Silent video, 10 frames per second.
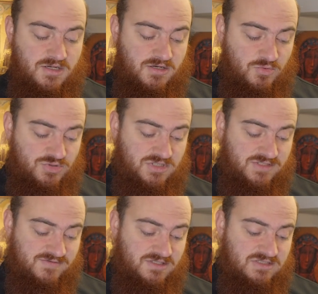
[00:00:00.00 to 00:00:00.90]
Люди
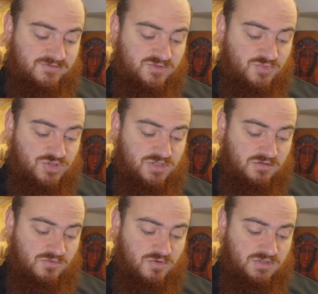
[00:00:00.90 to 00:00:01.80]
развратные
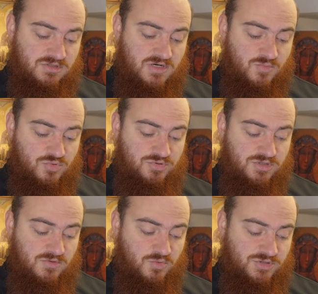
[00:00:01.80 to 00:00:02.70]
возмущают город, а
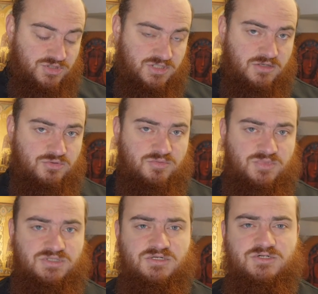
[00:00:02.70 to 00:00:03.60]
мудрые утешают
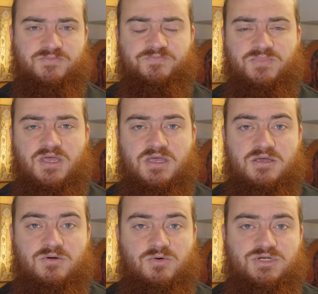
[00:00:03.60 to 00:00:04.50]
мятеж.
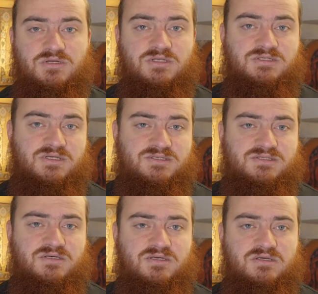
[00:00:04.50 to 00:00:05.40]
Очень
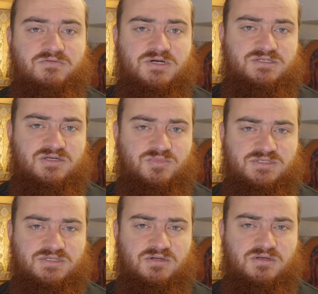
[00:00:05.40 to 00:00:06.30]
интересная и важная
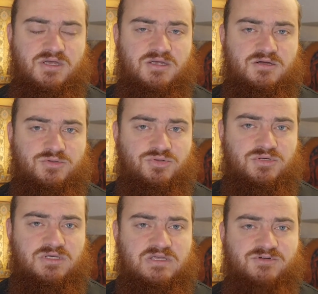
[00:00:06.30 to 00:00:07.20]
мысль. Кто
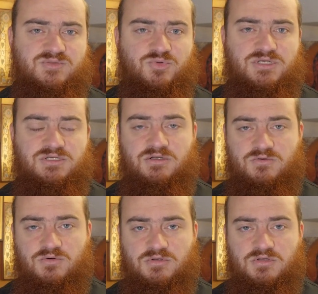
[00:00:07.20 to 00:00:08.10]
такие возмутители
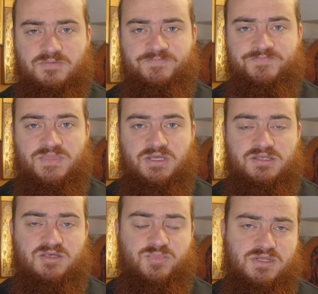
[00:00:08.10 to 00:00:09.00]
города?
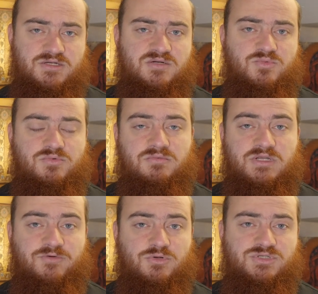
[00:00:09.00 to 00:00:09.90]
Это по-нашему
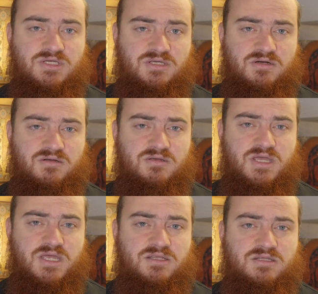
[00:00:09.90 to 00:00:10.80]
революционеры.
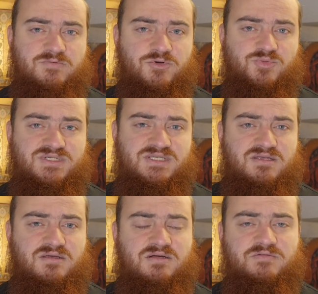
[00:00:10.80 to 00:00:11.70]
Так вот,
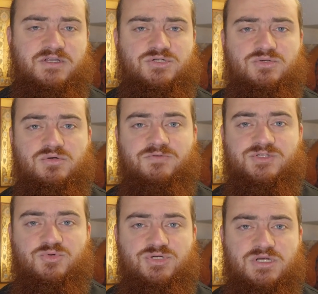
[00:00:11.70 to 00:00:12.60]
Писание говорит, что
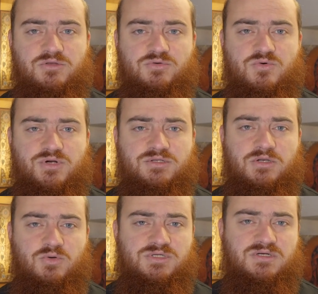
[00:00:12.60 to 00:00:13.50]
возмущают город
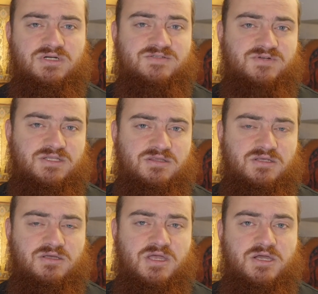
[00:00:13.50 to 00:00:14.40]
люди
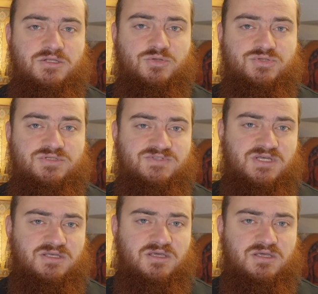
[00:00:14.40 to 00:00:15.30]
развратные, то есть
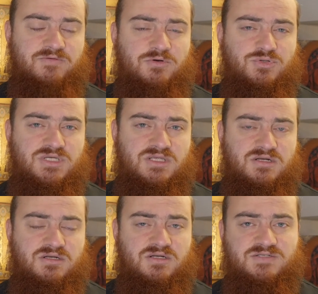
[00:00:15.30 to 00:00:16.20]
всякий
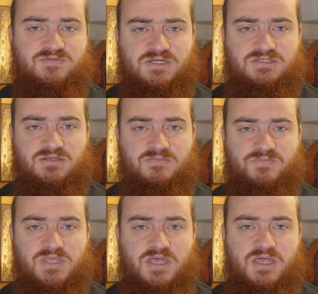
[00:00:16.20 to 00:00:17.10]
революционер развратен.
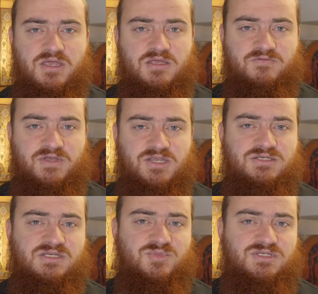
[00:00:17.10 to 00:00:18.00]
В
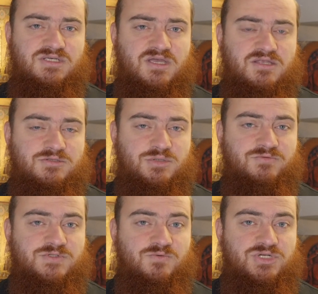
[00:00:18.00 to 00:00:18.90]
греческом языке это
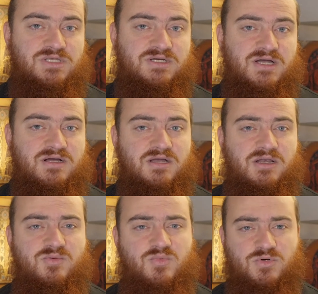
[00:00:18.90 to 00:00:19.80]
слово звучит как
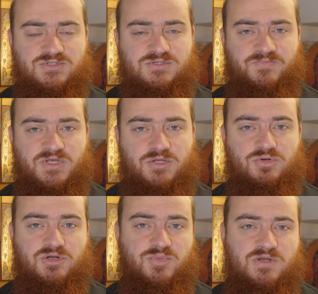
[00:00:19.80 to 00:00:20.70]
«лимос»,
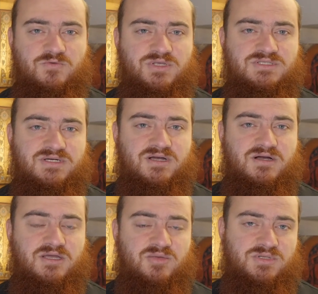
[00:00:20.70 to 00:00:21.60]
которое переводится
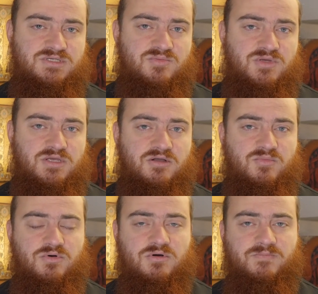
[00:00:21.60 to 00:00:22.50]
как «эпидемия» или
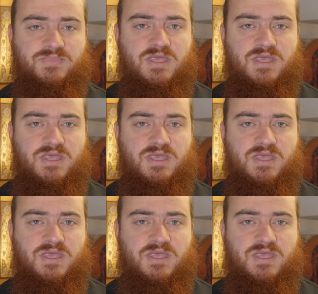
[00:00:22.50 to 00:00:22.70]
«мор».